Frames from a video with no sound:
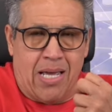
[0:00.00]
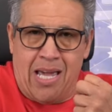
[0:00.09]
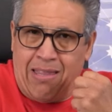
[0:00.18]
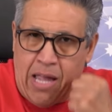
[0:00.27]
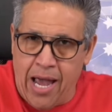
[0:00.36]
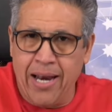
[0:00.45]

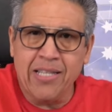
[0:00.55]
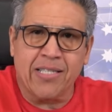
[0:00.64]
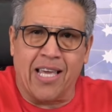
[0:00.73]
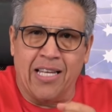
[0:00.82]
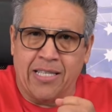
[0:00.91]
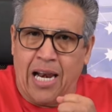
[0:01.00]
que tienes
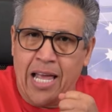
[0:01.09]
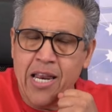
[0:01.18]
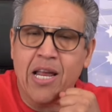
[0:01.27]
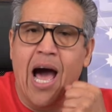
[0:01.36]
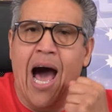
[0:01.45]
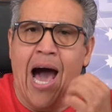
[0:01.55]
que
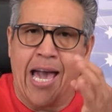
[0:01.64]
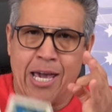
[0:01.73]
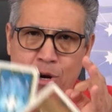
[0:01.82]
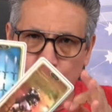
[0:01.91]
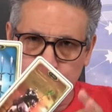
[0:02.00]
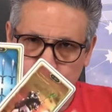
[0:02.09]
salir
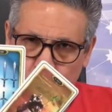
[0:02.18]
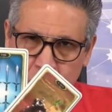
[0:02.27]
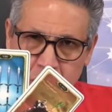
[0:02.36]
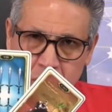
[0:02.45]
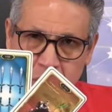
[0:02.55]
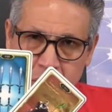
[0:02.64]
airoso.
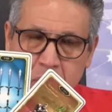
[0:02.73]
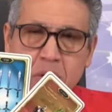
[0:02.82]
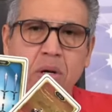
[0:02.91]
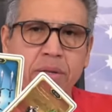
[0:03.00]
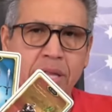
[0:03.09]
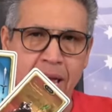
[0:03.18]

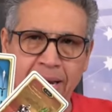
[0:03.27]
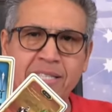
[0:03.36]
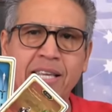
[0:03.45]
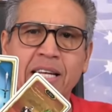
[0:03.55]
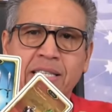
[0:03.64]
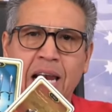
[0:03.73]

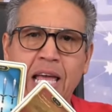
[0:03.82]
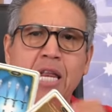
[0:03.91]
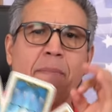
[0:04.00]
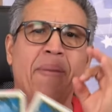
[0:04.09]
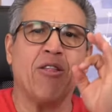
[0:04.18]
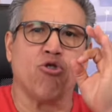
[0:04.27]
Tienes que
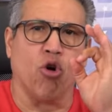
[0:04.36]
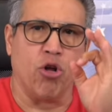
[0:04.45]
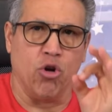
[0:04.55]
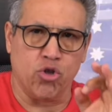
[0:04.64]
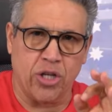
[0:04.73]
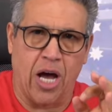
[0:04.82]
salir
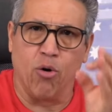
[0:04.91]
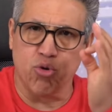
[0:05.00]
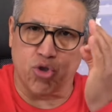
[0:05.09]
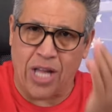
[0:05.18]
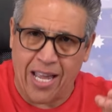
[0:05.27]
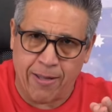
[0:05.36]
victoriosa.
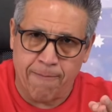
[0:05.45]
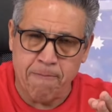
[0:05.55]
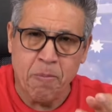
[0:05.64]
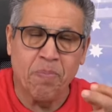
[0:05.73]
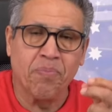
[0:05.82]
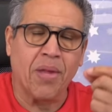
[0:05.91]
Usted,
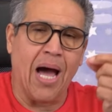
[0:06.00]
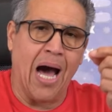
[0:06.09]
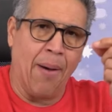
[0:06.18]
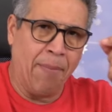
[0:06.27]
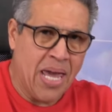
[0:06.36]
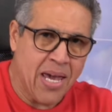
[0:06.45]

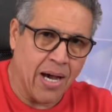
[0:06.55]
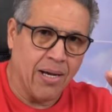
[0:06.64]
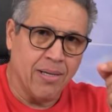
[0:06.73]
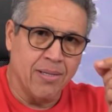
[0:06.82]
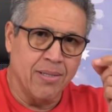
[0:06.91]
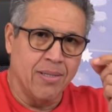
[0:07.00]
amiga,
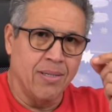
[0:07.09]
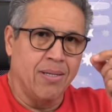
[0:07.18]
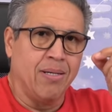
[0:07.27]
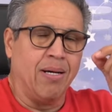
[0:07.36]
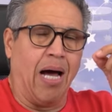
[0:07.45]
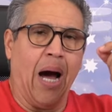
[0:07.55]

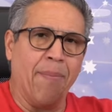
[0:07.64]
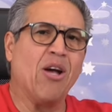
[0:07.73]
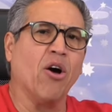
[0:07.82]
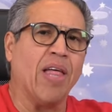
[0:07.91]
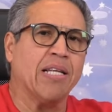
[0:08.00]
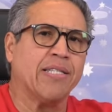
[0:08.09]

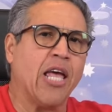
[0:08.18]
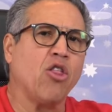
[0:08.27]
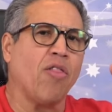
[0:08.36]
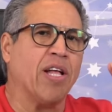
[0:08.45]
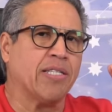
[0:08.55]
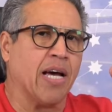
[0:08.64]
amigo del
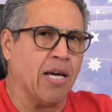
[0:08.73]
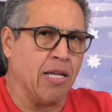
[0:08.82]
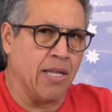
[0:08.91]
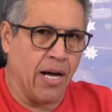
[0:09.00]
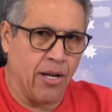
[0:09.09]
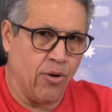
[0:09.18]
signo de
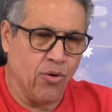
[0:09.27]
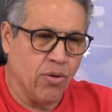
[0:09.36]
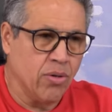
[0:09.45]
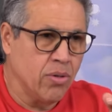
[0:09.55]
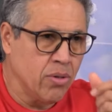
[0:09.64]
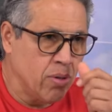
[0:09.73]
Sagitario,
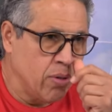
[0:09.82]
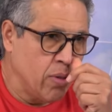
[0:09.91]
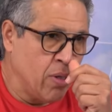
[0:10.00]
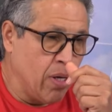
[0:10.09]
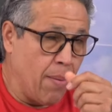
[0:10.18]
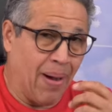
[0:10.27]

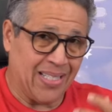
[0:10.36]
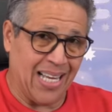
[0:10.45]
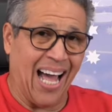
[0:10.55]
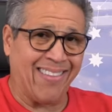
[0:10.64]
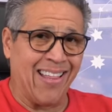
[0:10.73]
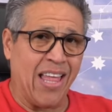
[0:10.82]
vas
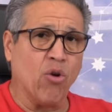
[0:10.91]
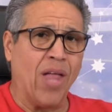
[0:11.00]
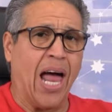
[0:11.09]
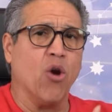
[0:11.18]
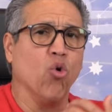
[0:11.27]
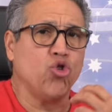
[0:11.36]
a tener
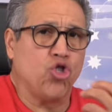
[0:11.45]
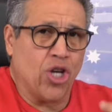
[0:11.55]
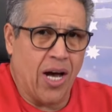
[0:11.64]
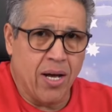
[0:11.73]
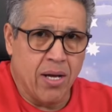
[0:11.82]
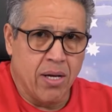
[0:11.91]
una
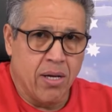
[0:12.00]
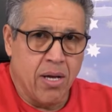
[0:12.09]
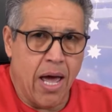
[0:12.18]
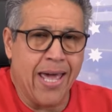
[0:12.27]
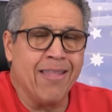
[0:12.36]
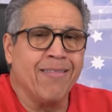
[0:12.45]
lucha
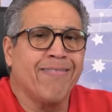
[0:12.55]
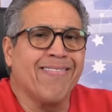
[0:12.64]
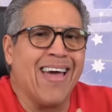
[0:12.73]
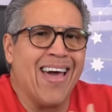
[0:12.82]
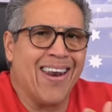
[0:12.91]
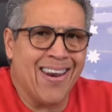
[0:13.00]

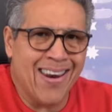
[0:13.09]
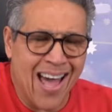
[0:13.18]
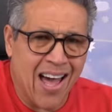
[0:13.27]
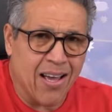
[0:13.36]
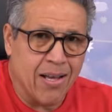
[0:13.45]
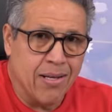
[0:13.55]

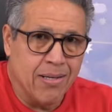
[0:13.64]
interna